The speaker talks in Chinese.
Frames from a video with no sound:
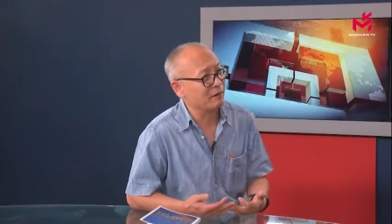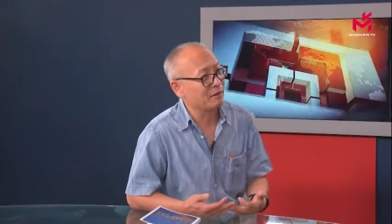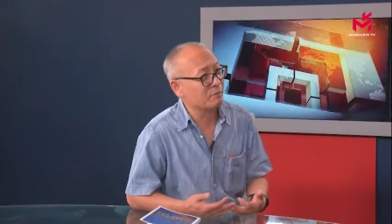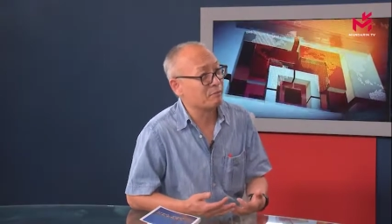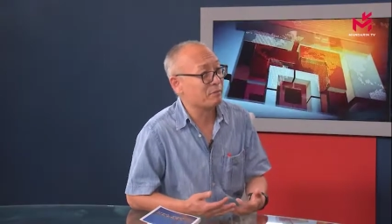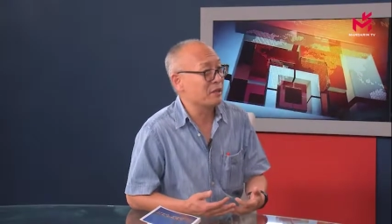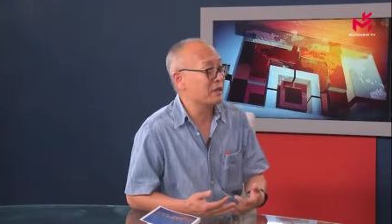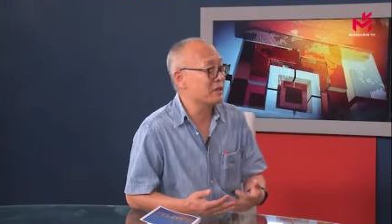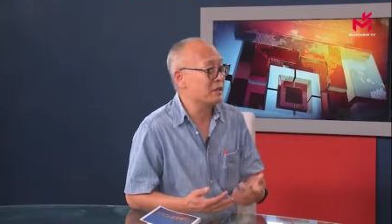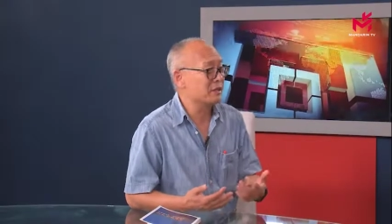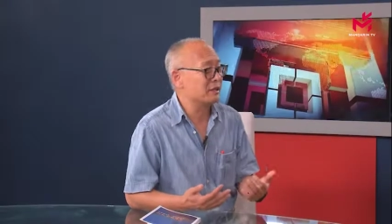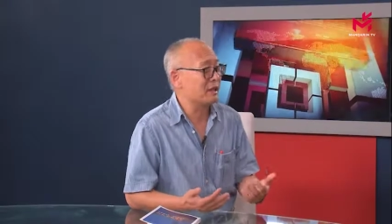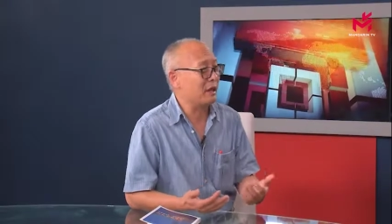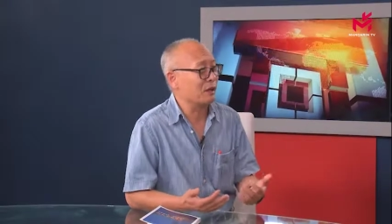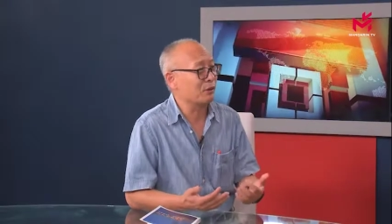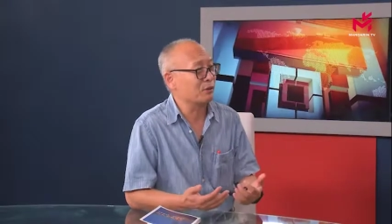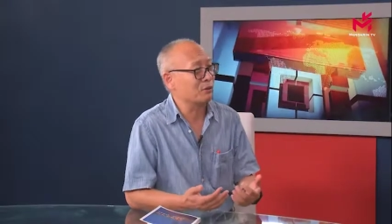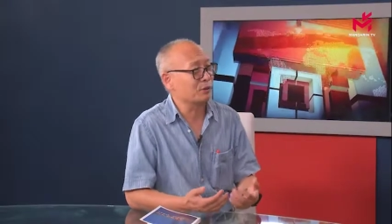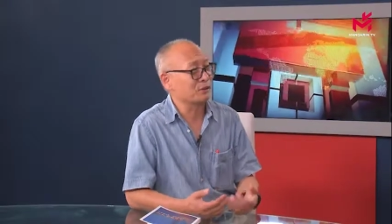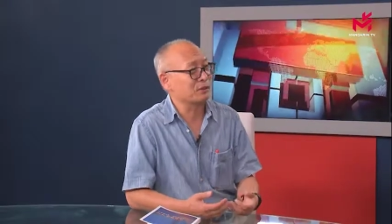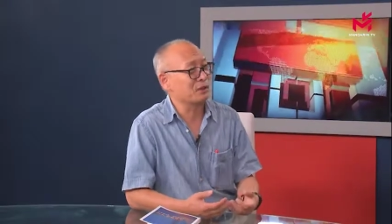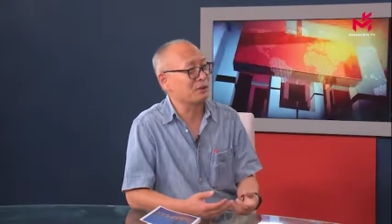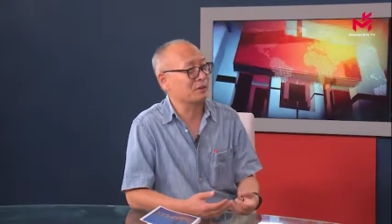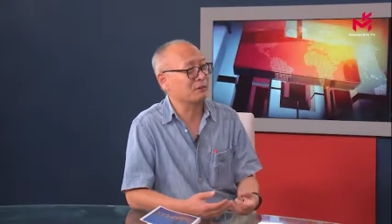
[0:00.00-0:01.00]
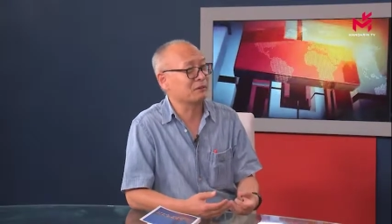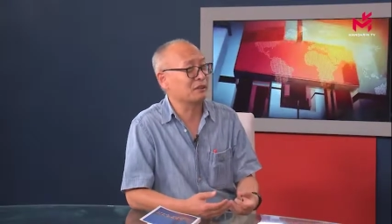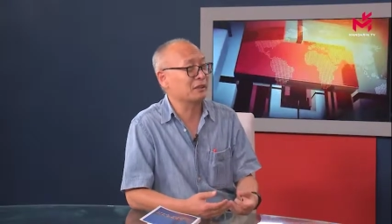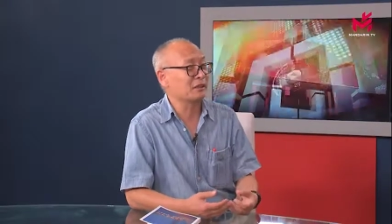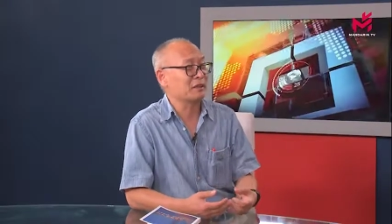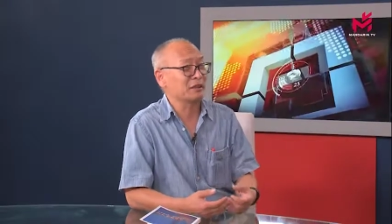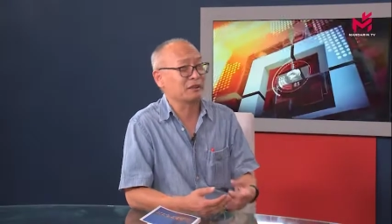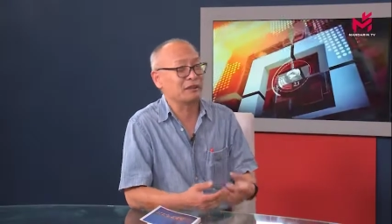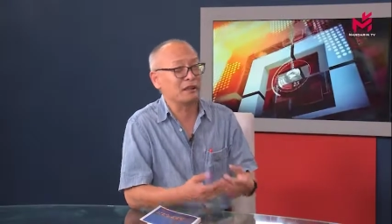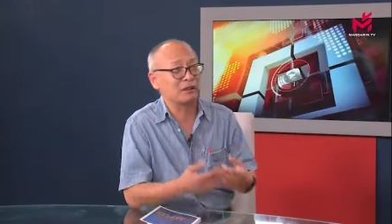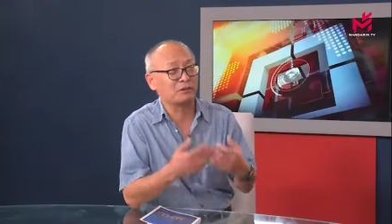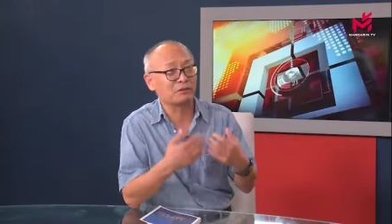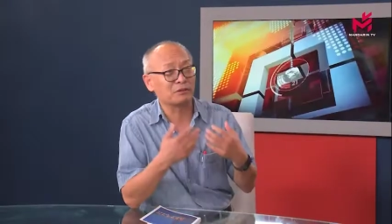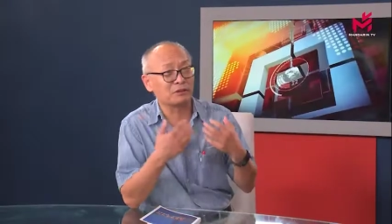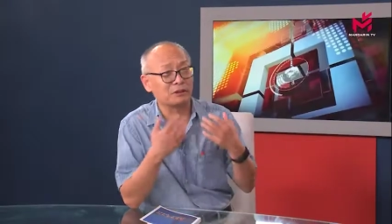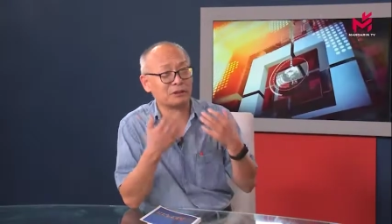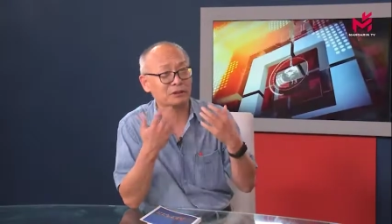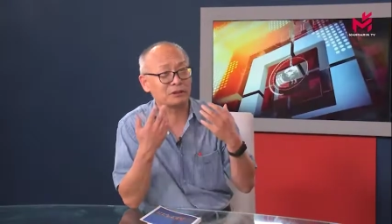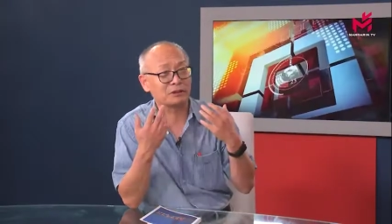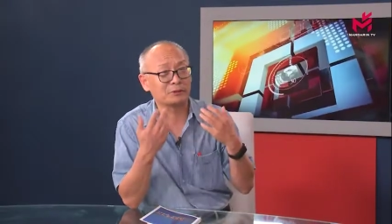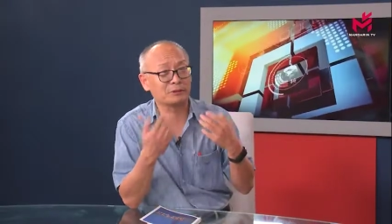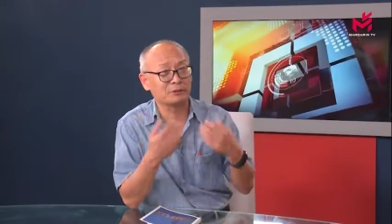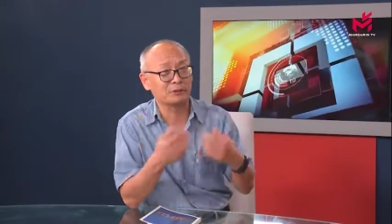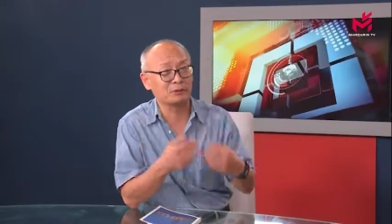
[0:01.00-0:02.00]
没人戴口罩，那你戴口罩
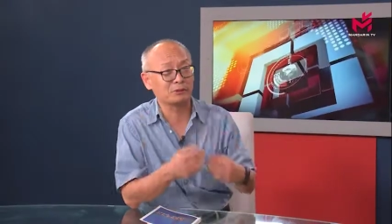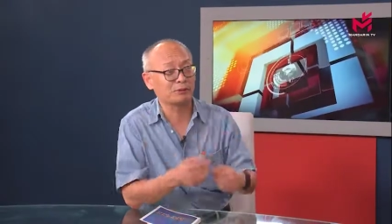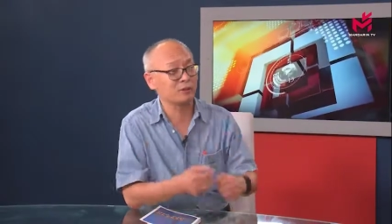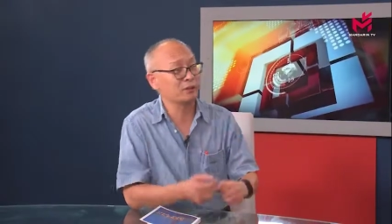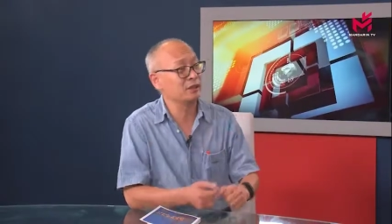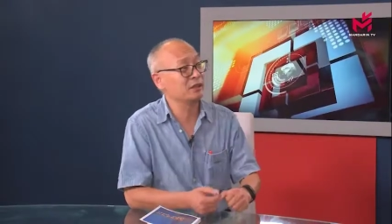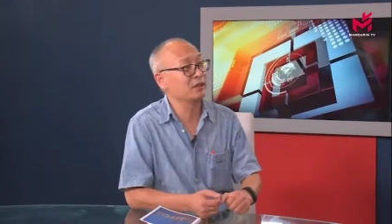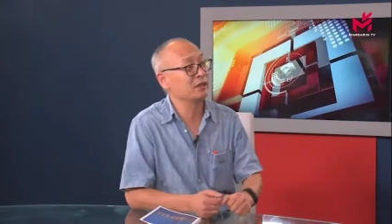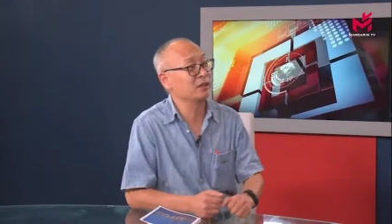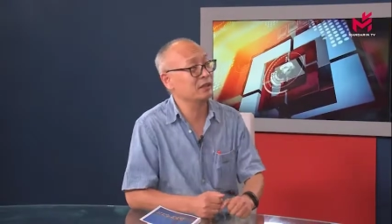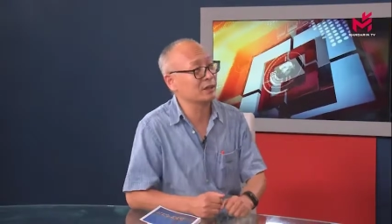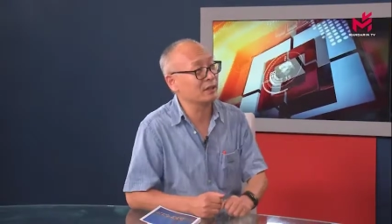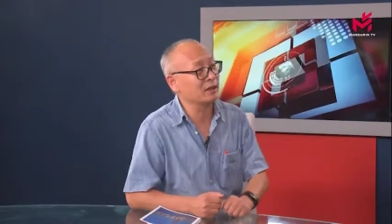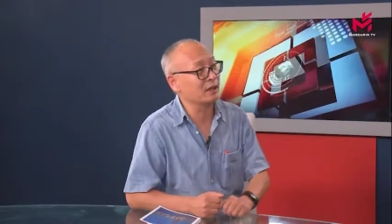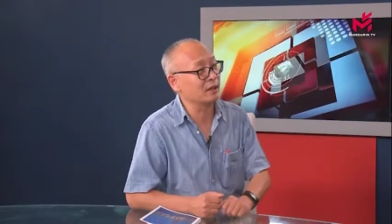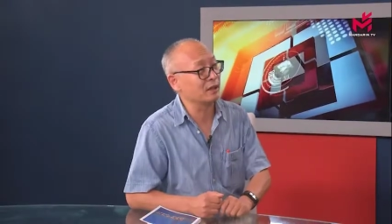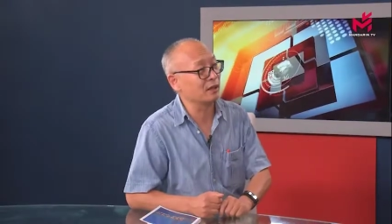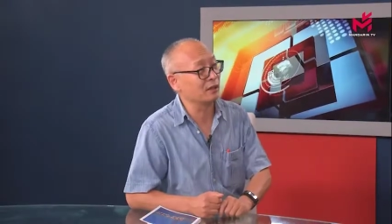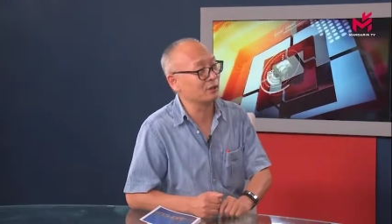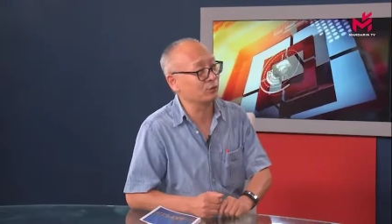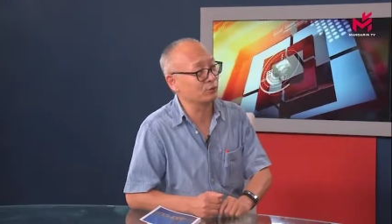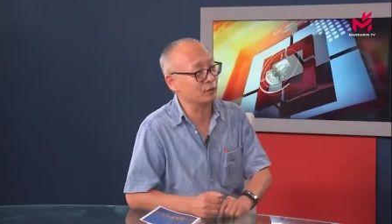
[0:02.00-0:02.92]
是不是觉得另一类了？